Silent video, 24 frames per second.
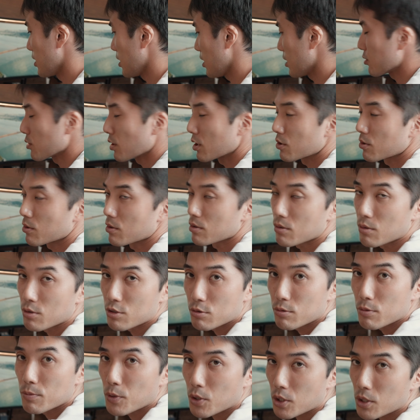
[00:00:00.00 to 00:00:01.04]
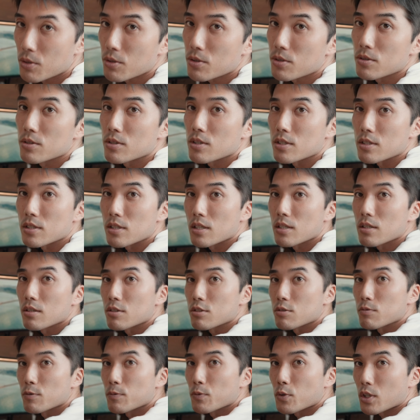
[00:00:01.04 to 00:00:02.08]
あとあの、オズモポケット3ですね。
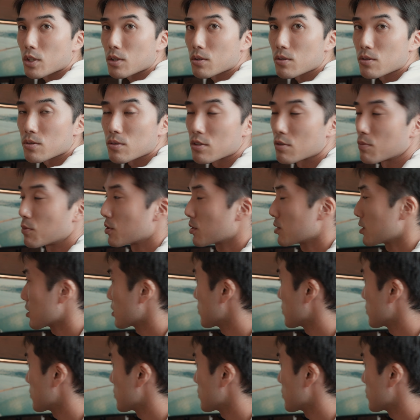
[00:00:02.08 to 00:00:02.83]
オズモポケット3を持って